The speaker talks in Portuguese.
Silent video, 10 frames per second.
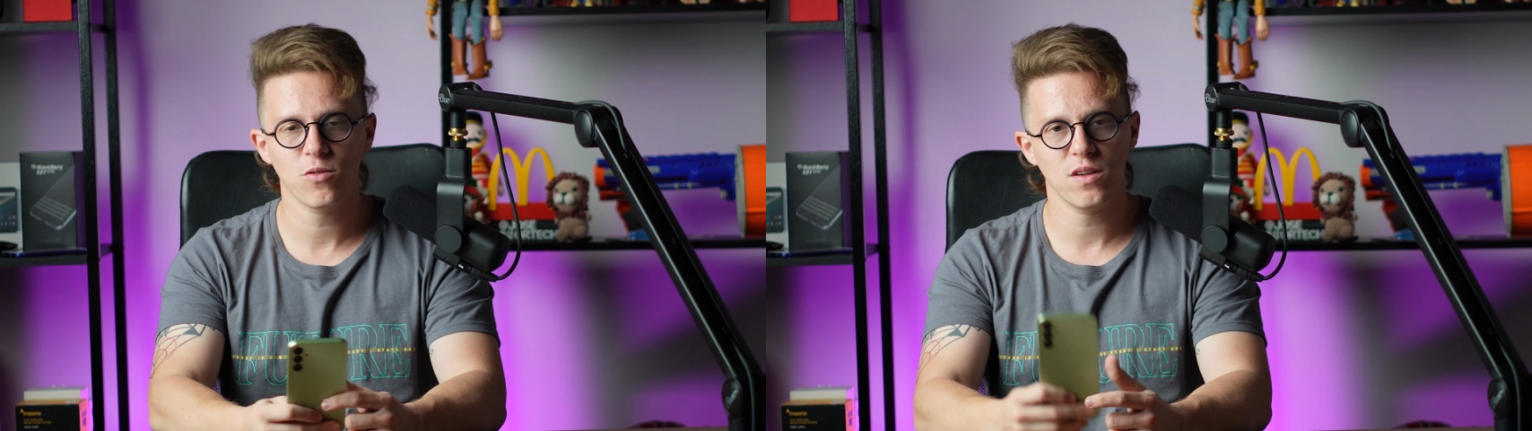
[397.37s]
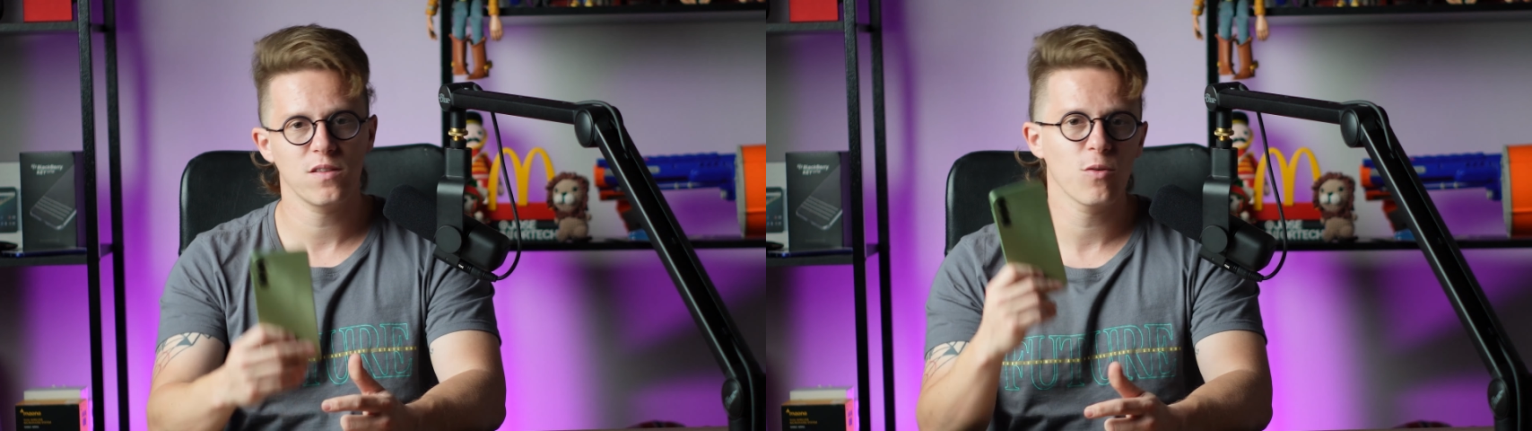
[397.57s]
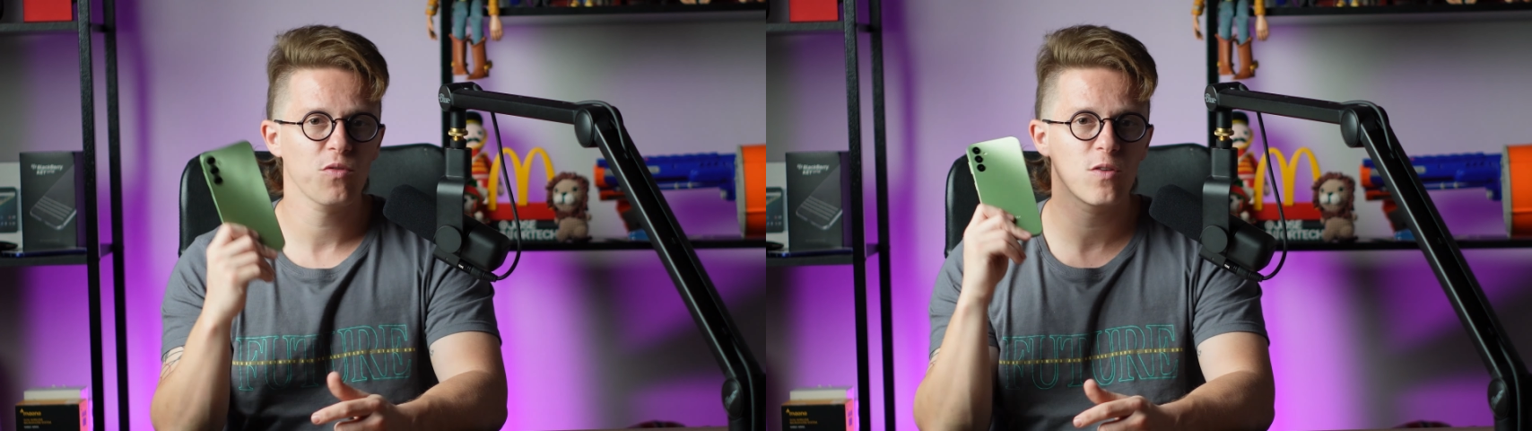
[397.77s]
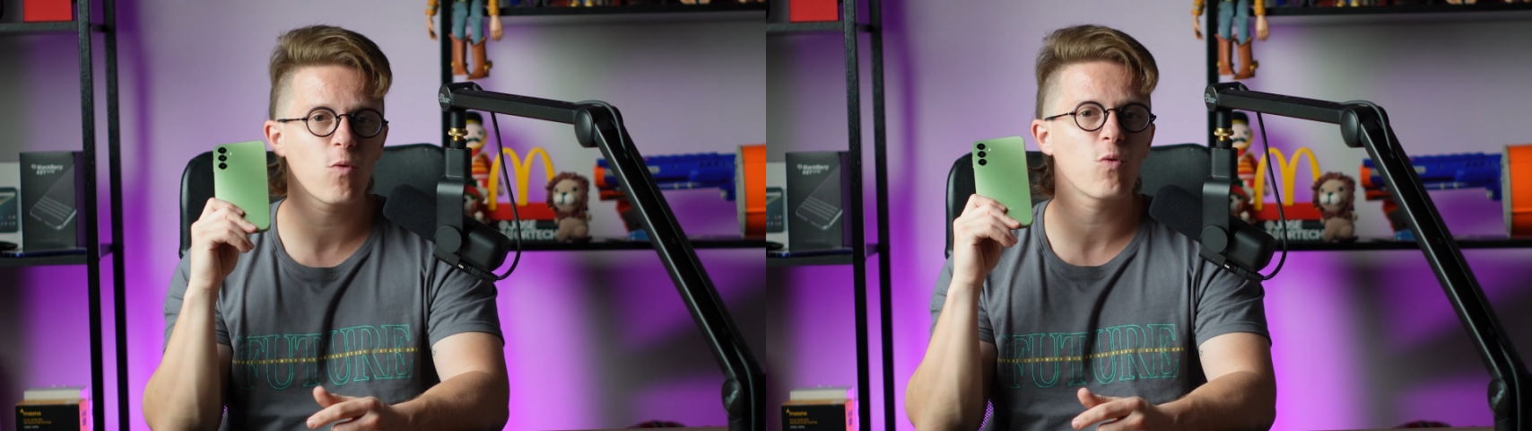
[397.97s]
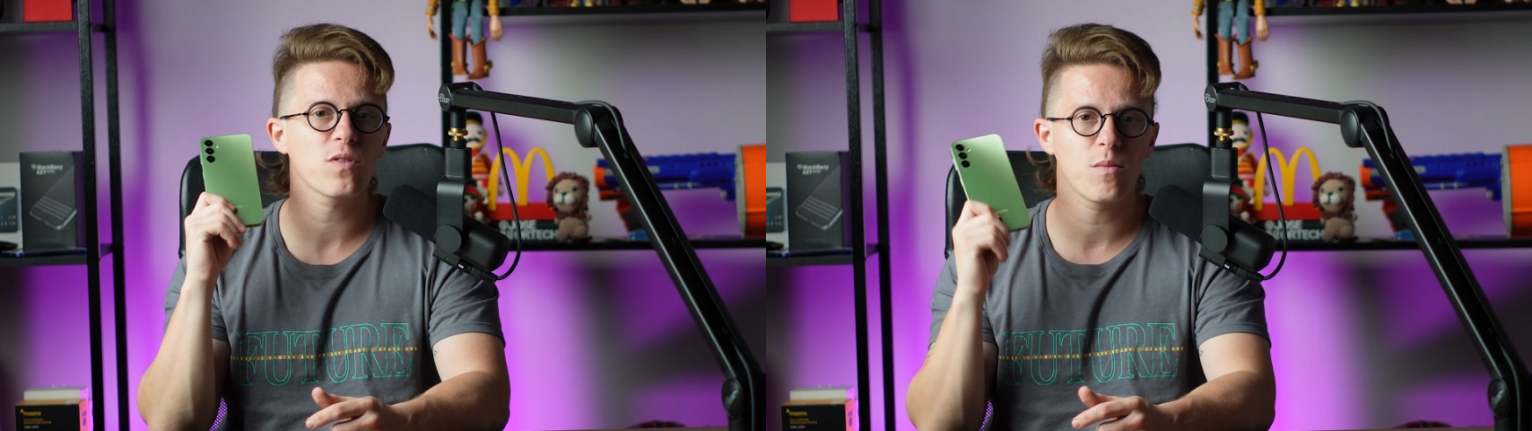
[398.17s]
o C55
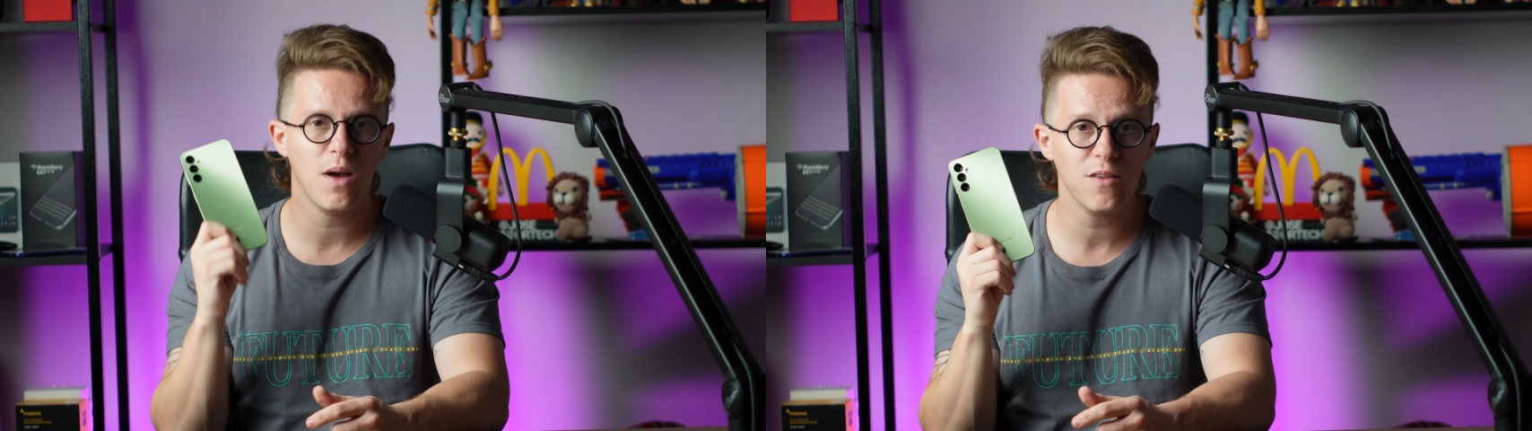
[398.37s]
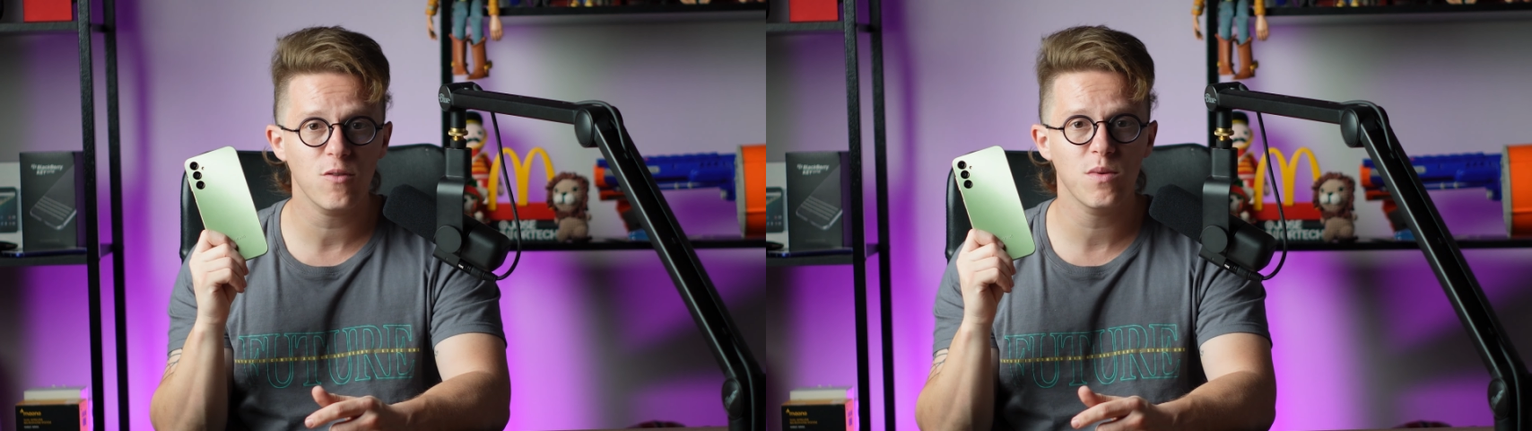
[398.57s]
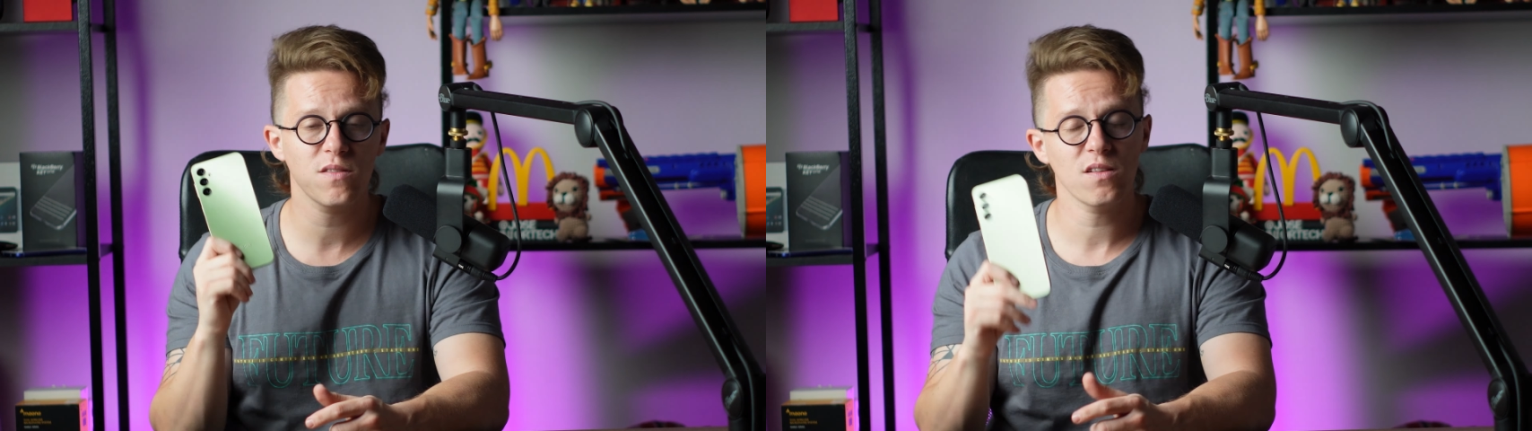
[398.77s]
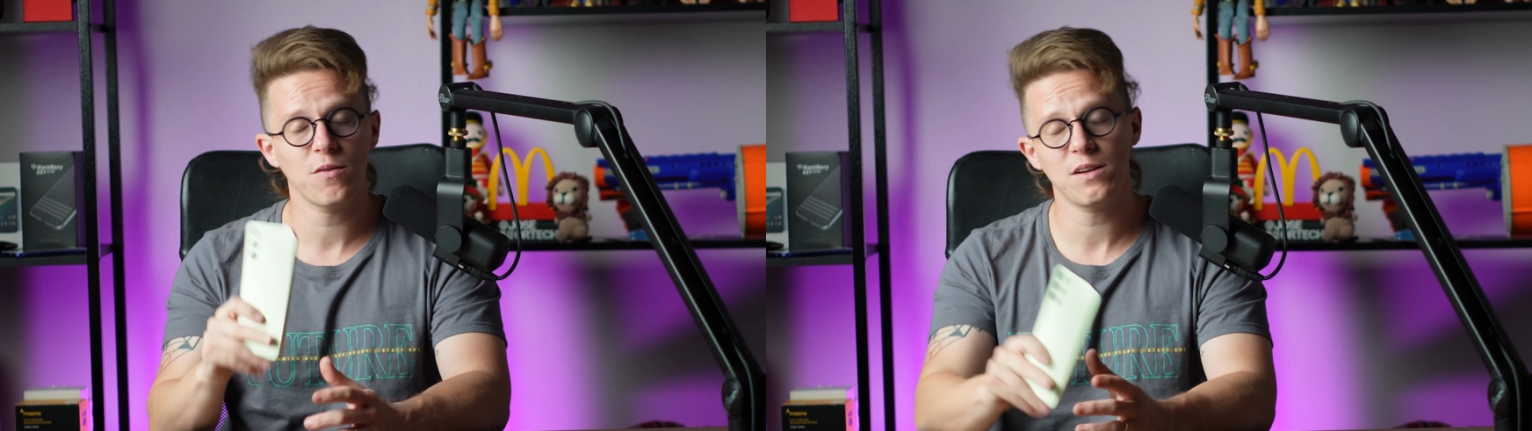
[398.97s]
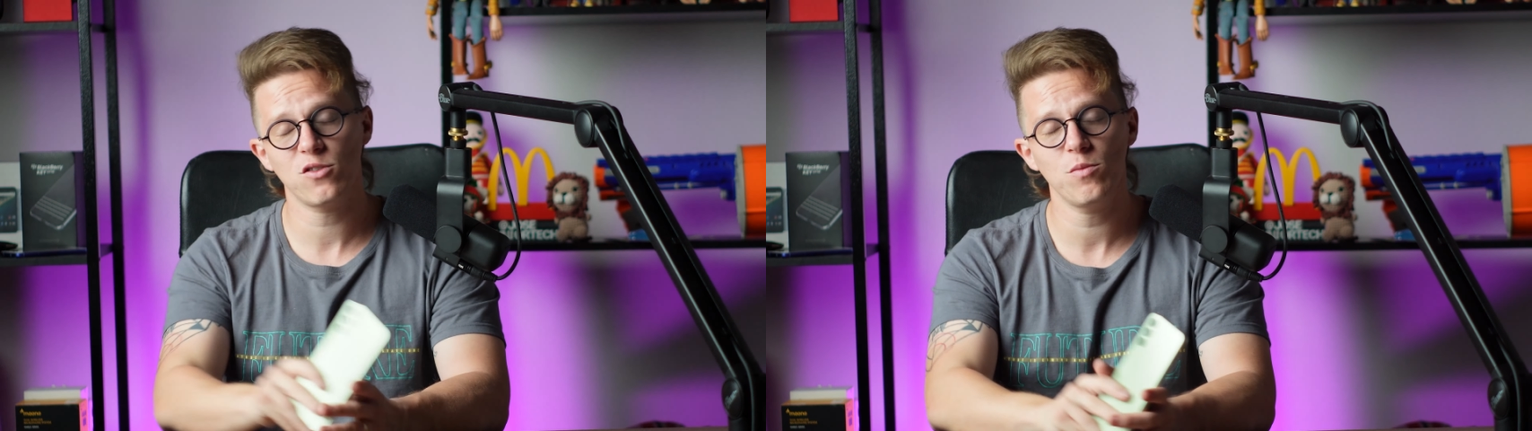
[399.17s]
custa mais ou menos as
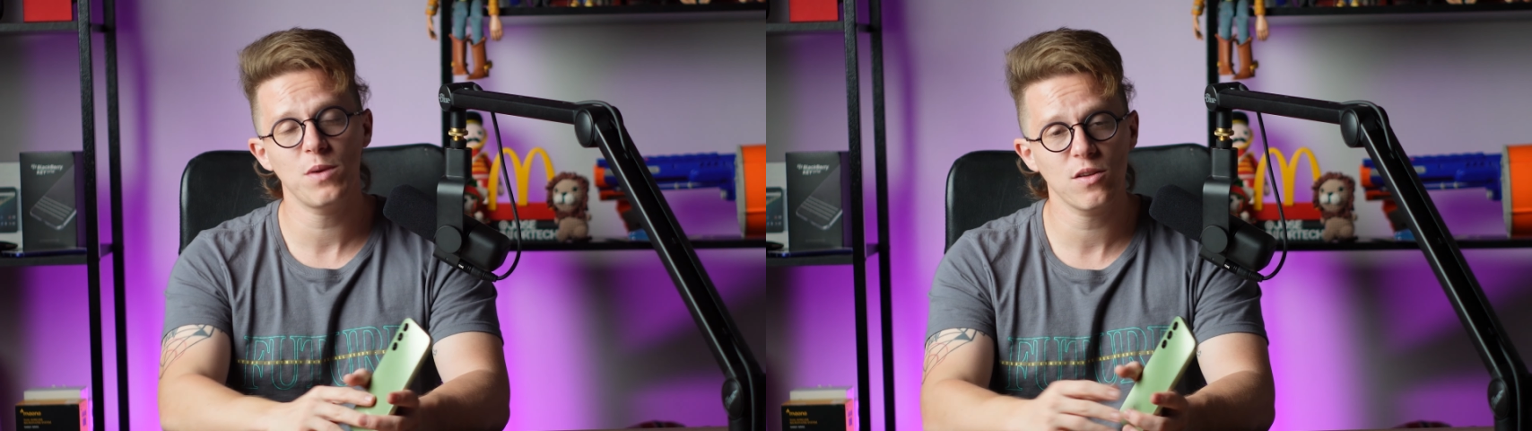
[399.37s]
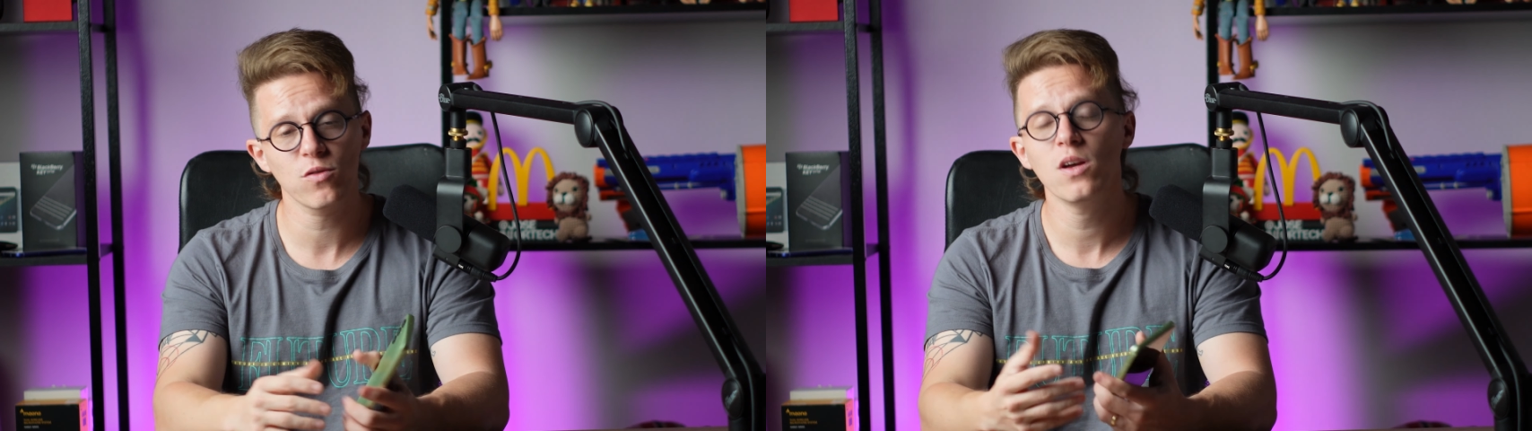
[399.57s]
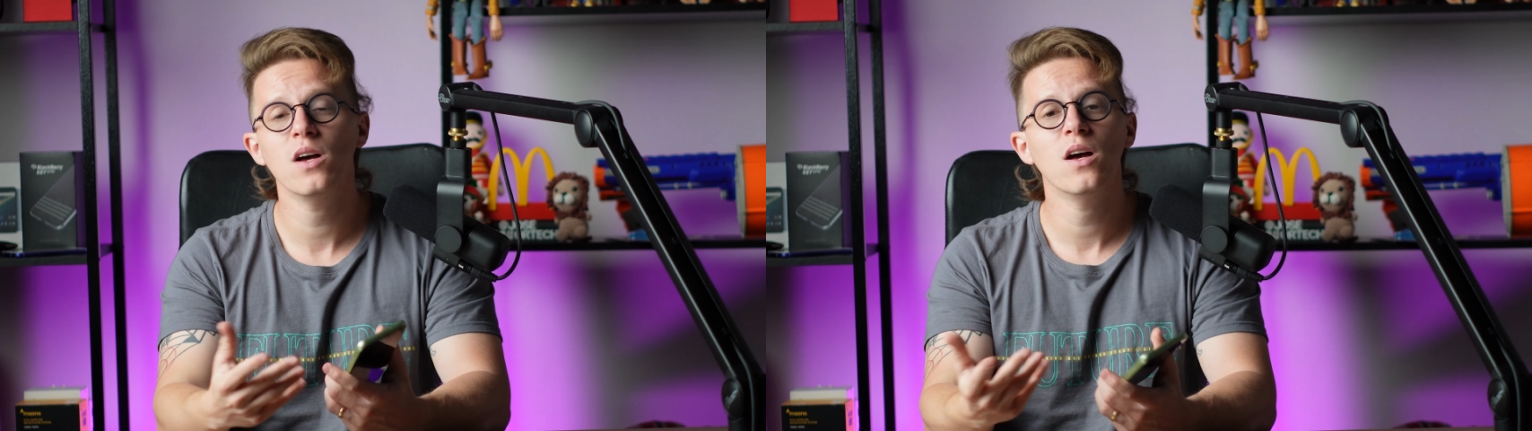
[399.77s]
faixas de preço,